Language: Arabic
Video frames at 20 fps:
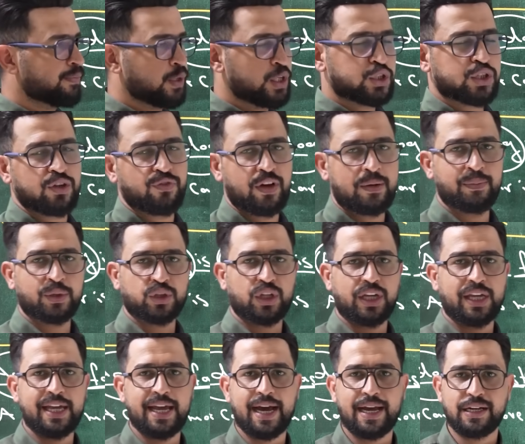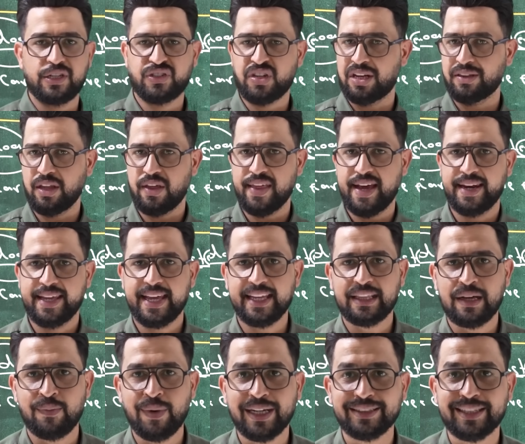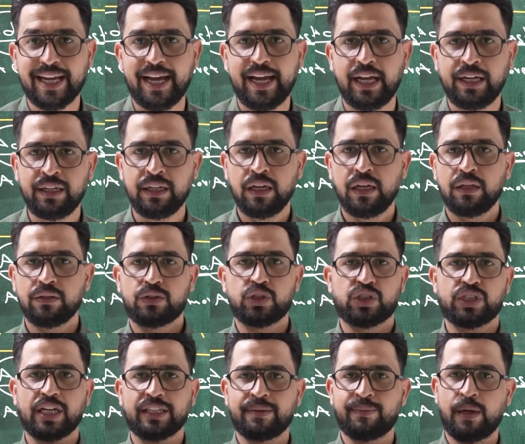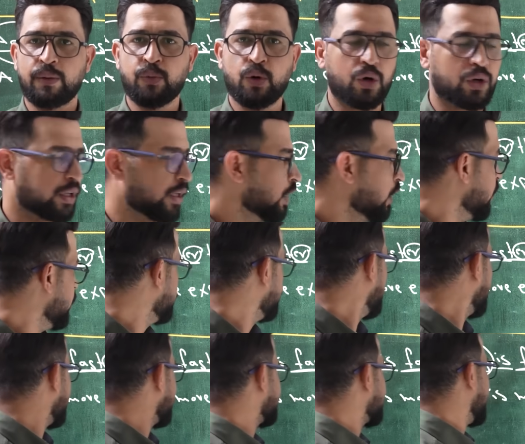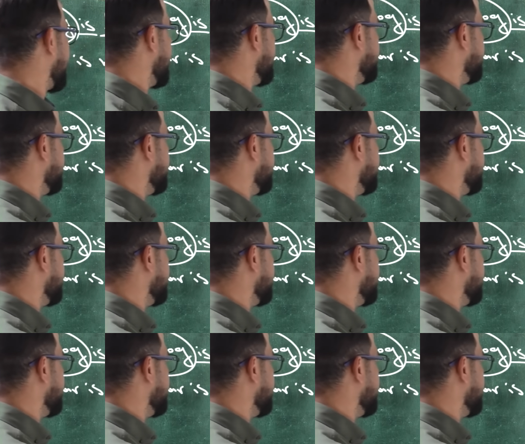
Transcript: من الصفه اللي معطيك اياها الاستاذ اذا لقيتها مقطعين تستخدم المور شلون هسه